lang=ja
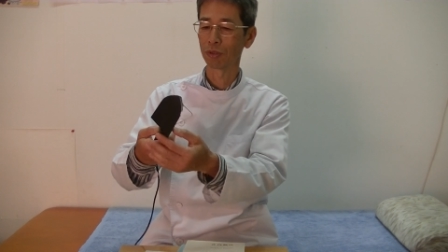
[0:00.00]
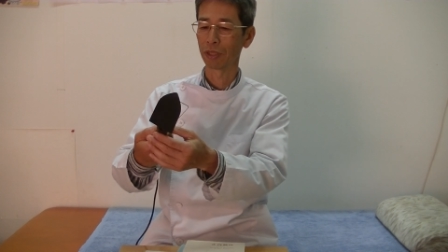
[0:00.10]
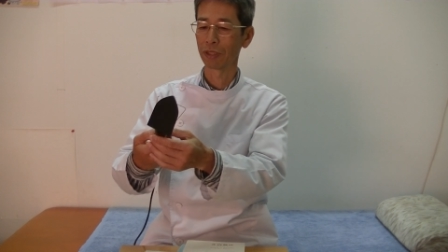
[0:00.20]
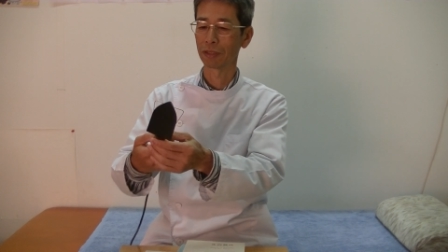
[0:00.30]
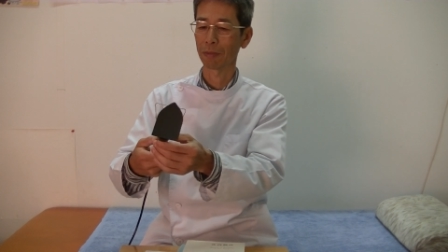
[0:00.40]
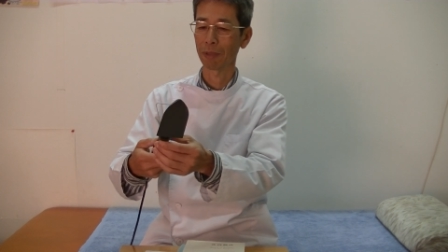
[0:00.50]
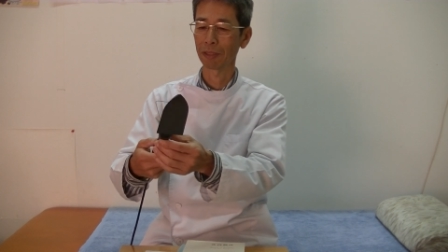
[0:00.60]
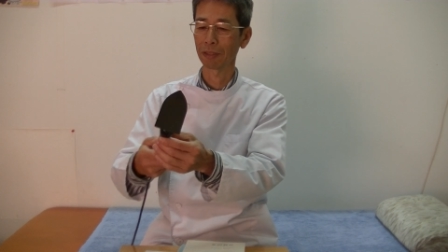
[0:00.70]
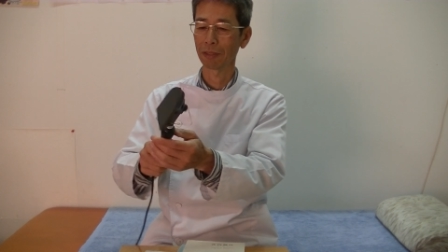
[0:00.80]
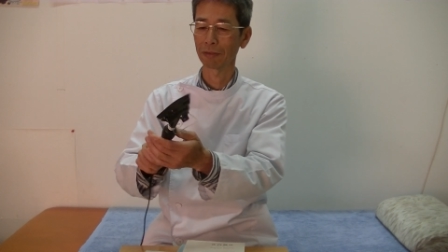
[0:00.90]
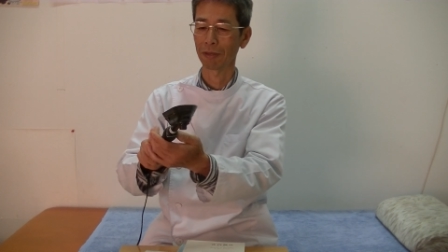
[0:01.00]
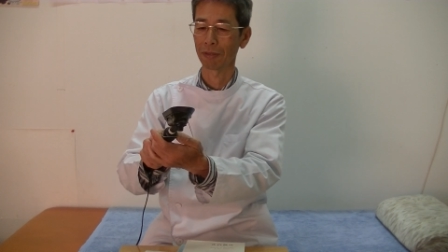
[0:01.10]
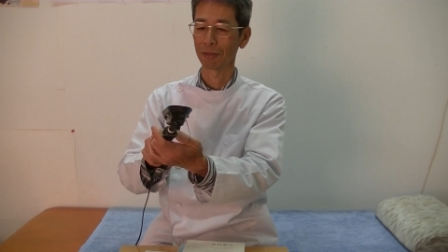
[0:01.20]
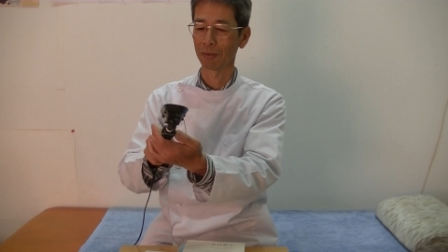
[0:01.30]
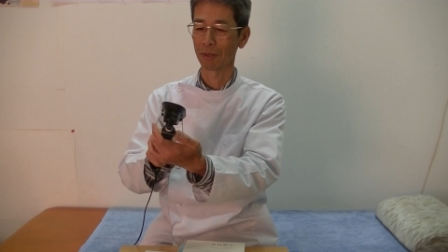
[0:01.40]
いて邪魔になるか
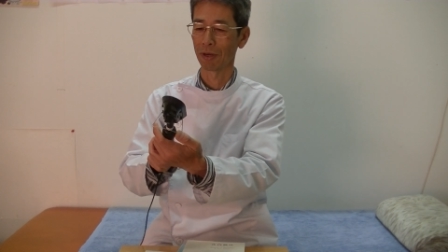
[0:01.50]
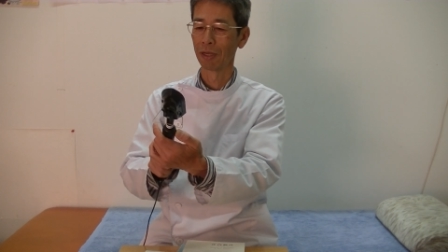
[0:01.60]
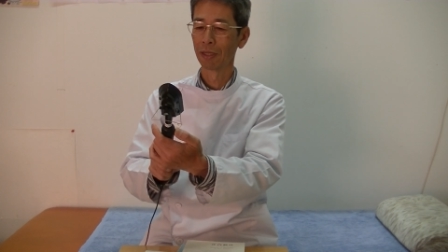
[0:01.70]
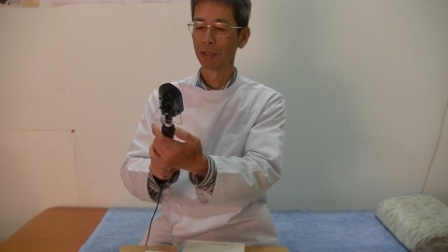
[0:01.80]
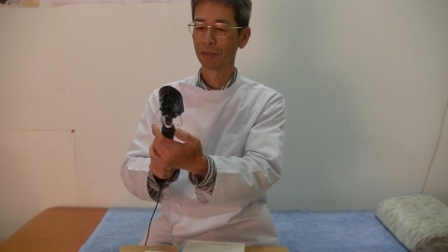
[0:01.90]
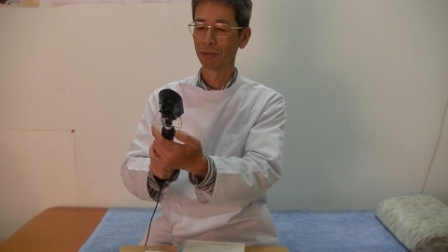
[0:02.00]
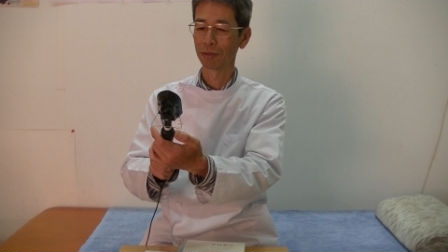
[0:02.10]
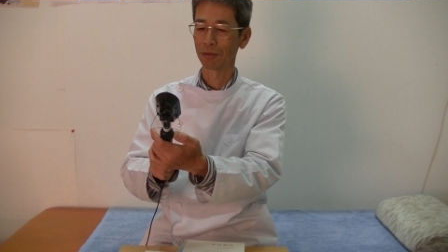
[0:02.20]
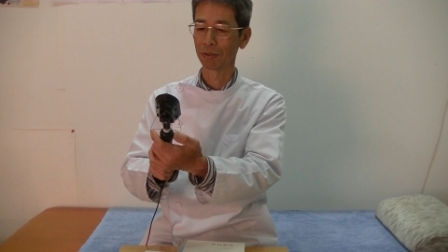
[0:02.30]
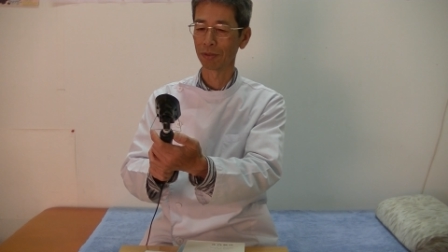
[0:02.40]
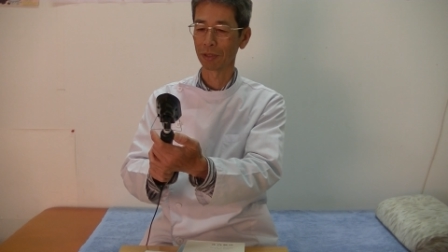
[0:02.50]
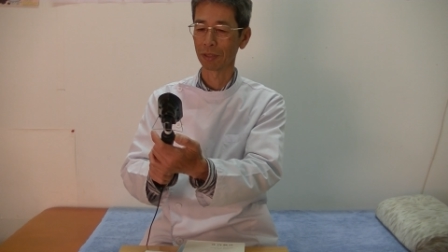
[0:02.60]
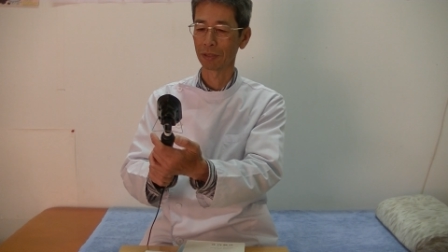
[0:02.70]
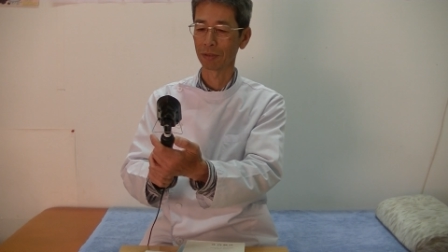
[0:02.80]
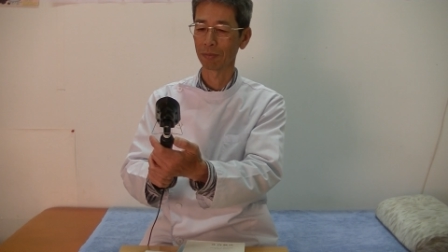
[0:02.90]
はどうかは治療室の広さ
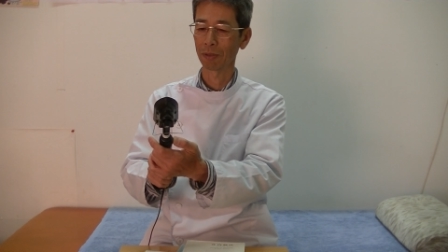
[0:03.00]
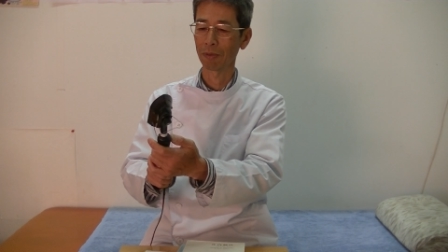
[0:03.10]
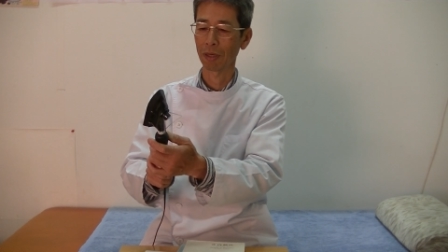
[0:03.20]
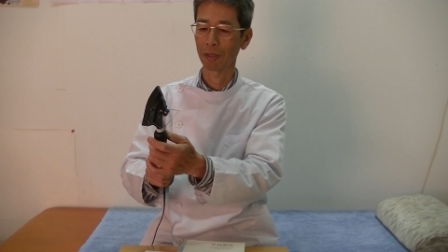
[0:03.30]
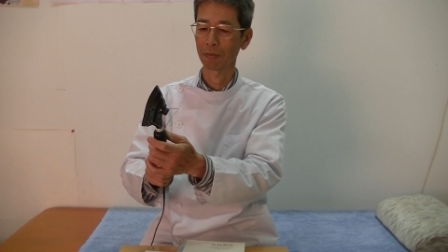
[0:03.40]
ですけど、まあ、